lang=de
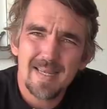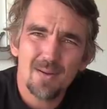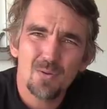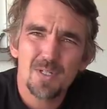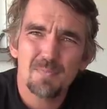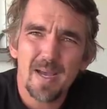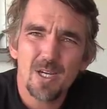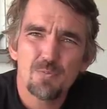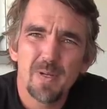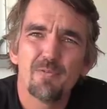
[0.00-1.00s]
sehr gutes
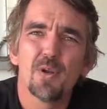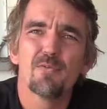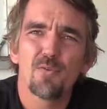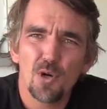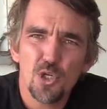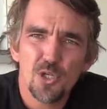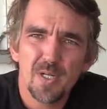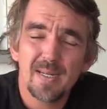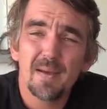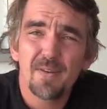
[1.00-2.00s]
Beispiel für den
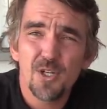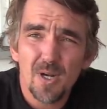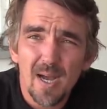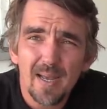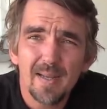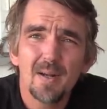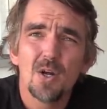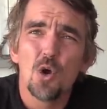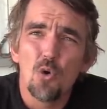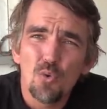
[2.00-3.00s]
Fortschritt der Fischerei
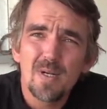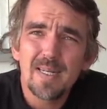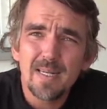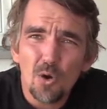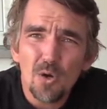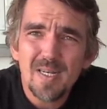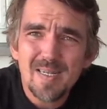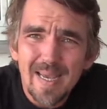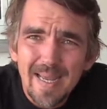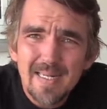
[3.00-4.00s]
und die neuen
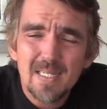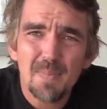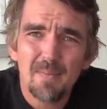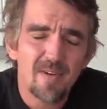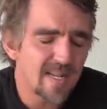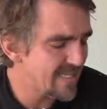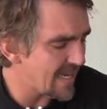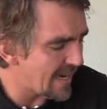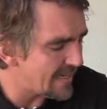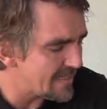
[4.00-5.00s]
Trends beim
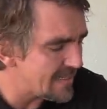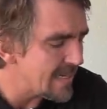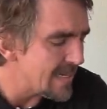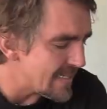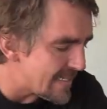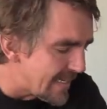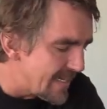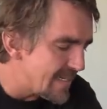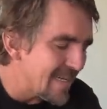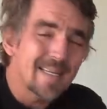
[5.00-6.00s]
Welsangeln
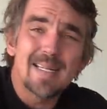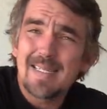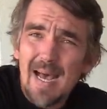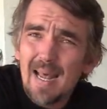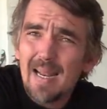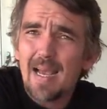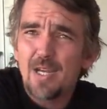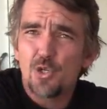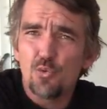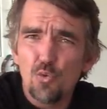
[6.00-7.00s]
sind die
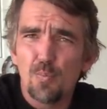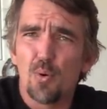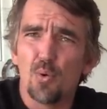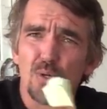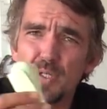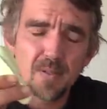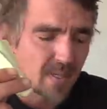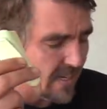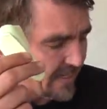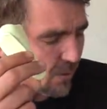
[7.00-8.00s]
zahlreichen U-Posen,
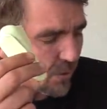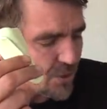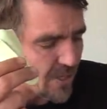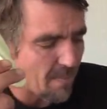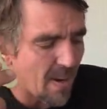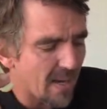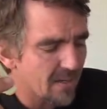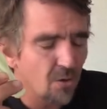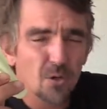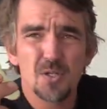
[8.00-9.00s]
die euch der
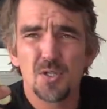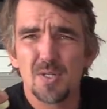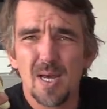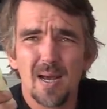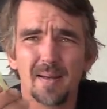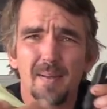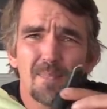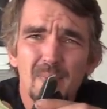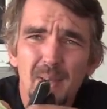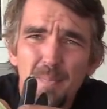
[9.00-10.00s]
Markt heutzutage
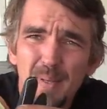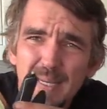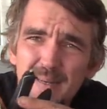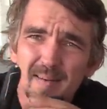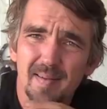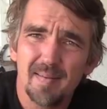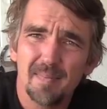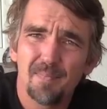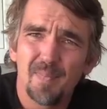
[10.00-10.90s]
bietet.